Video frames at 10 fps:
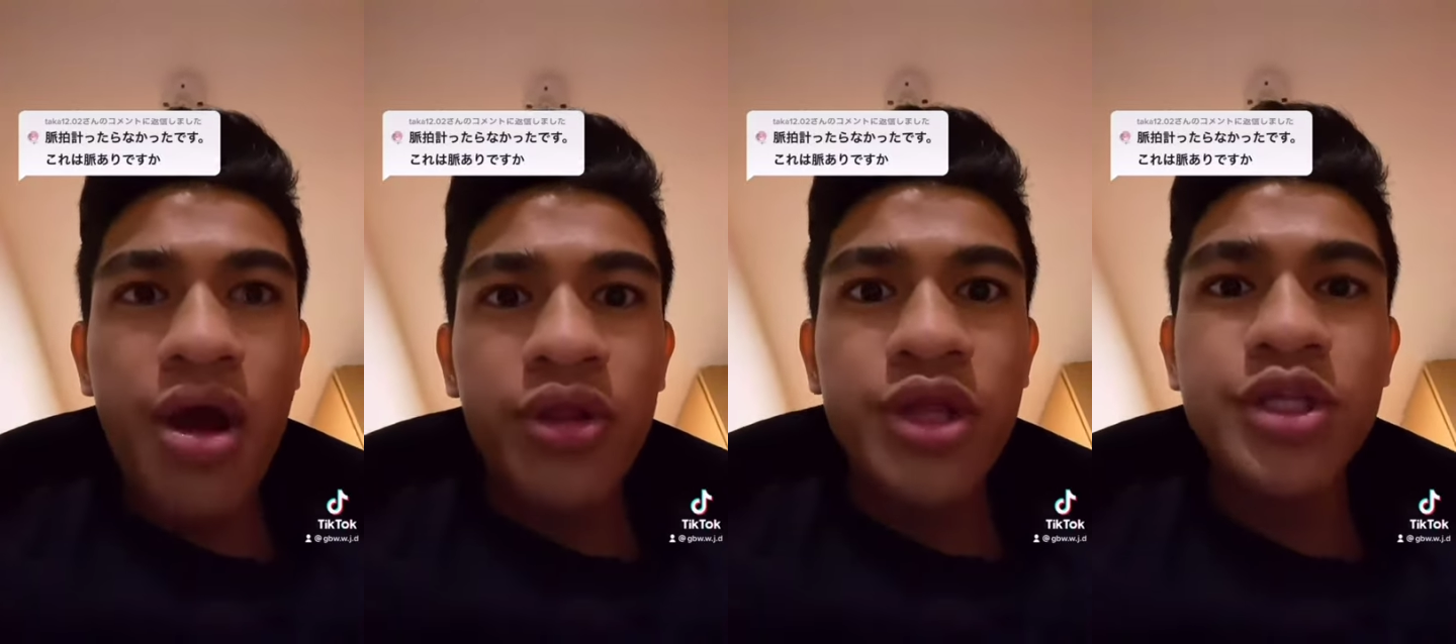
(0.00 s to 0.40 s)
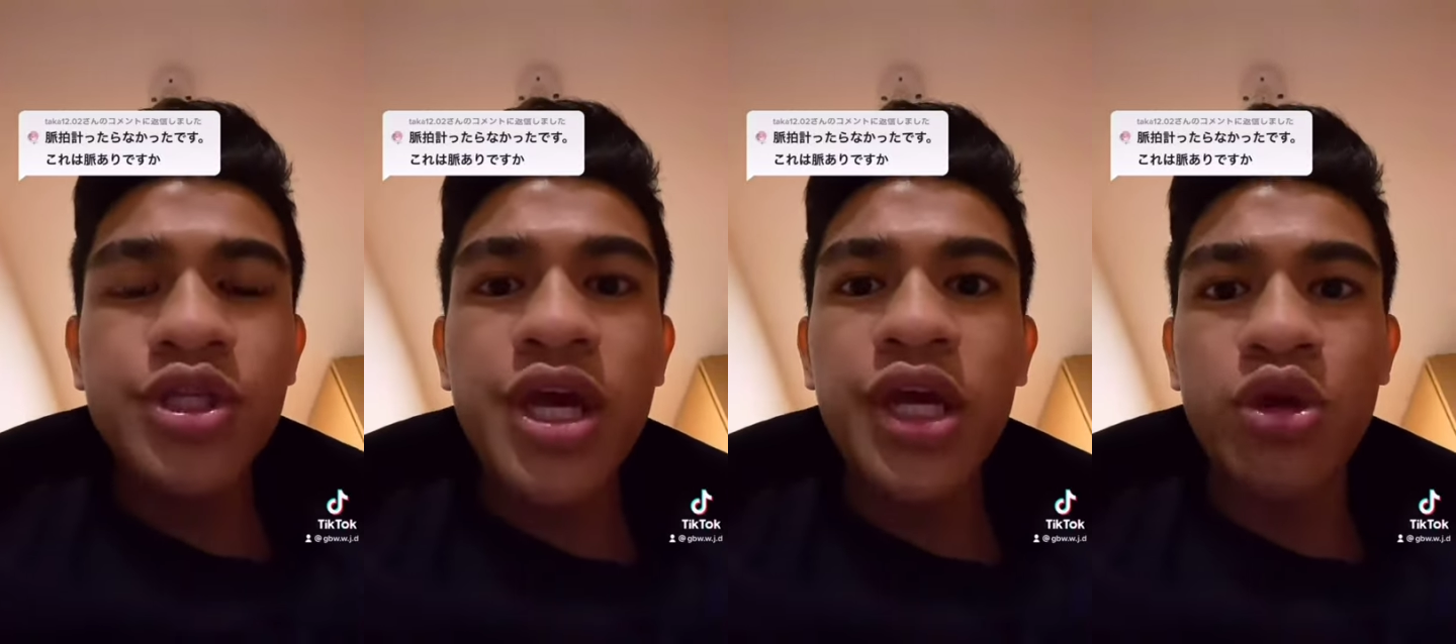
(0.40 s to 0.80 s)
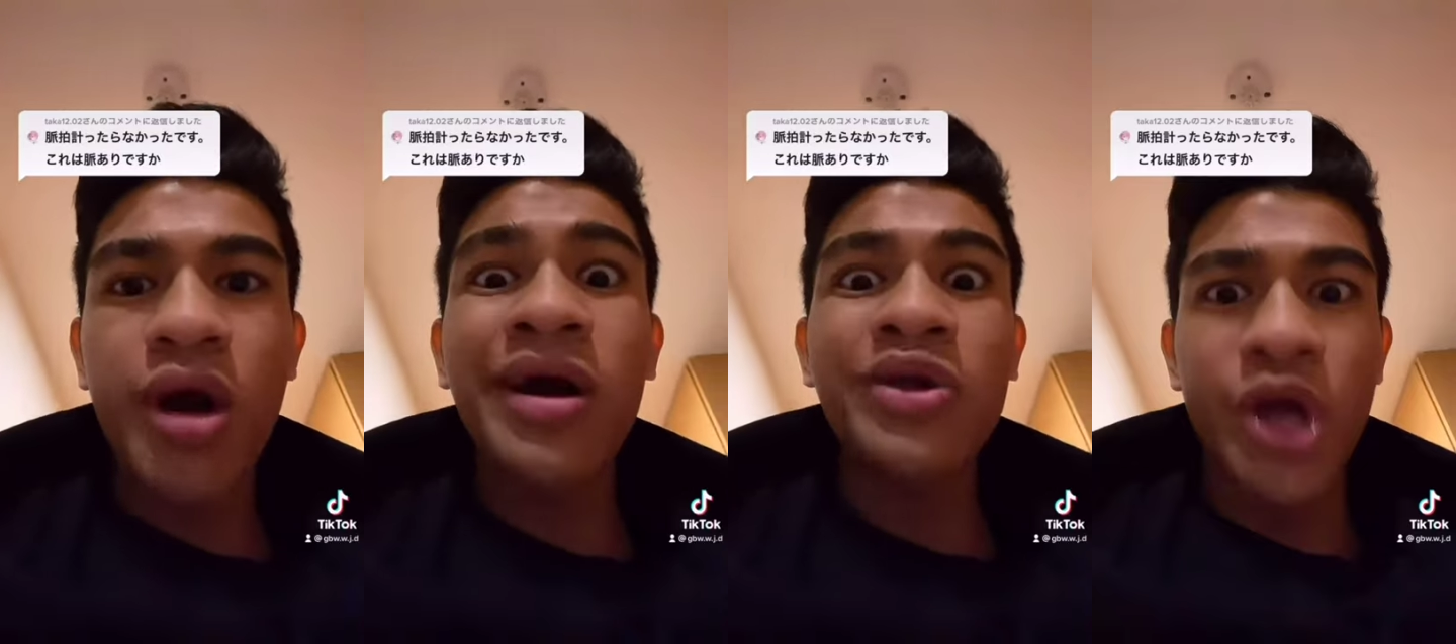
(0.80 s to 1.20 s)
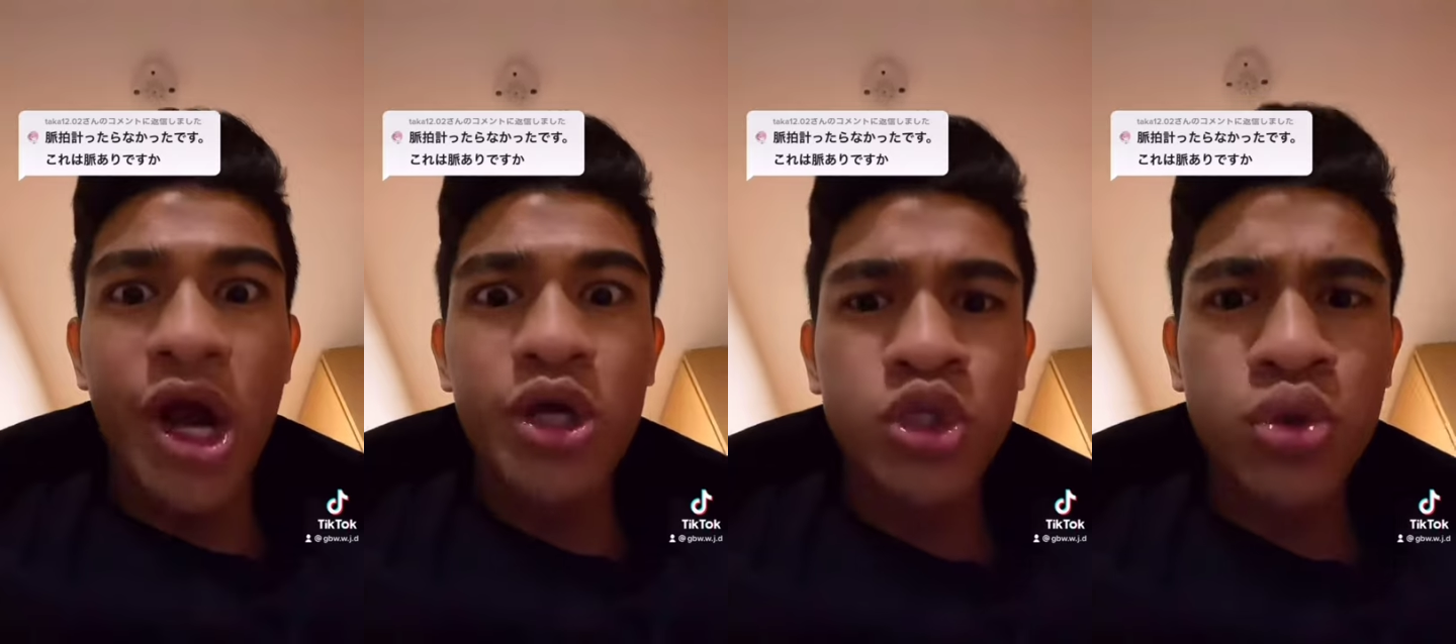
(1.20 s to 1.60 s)
熱ないけど測るやん。
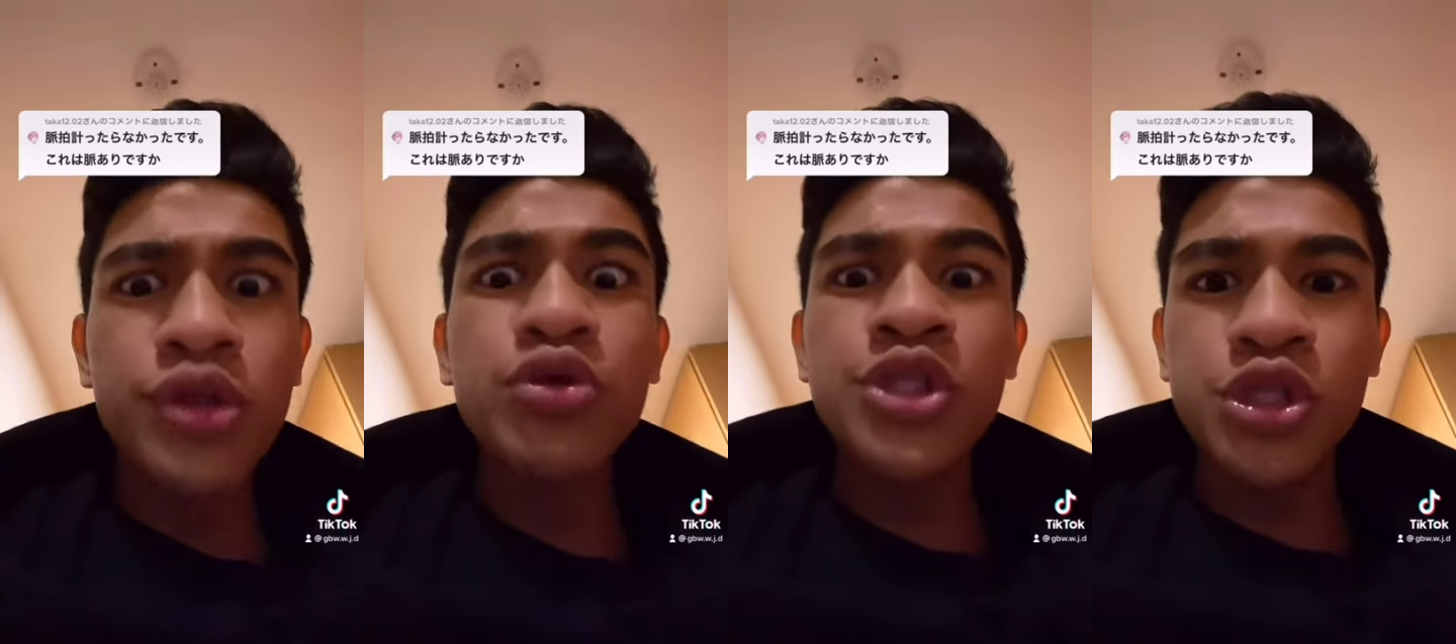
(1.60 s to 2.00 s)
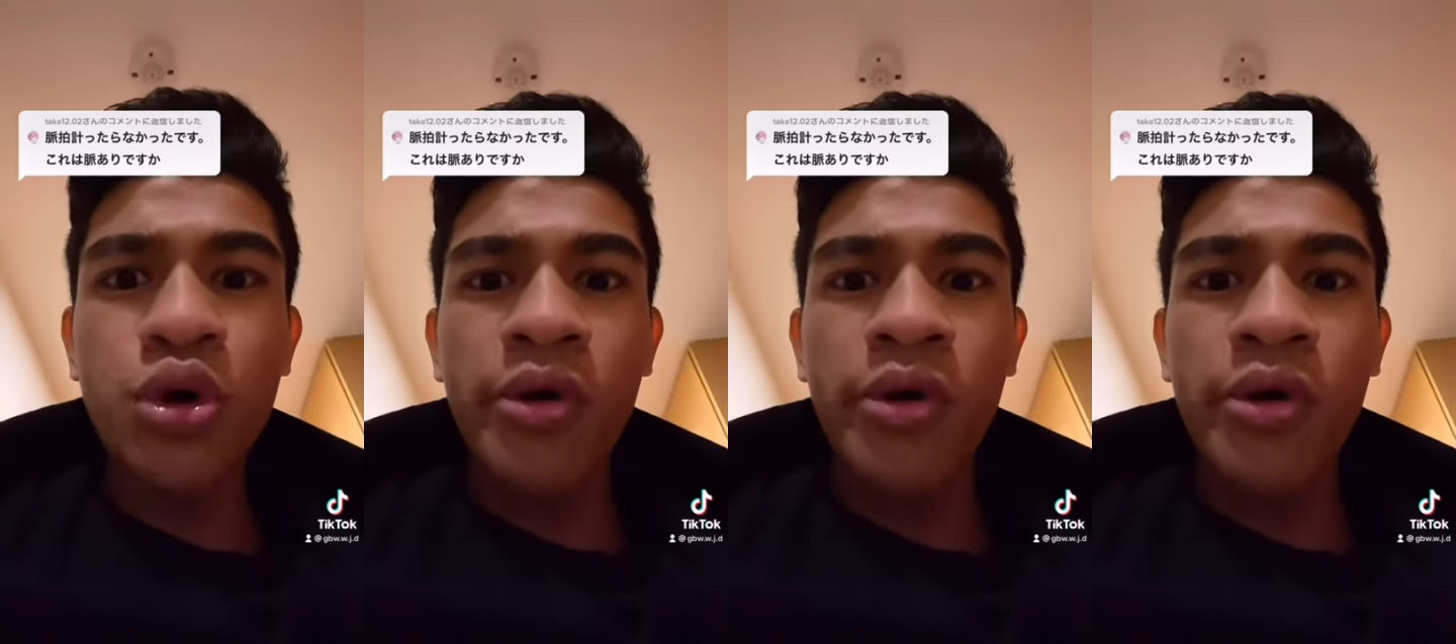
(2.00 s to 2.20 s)
それと一緒。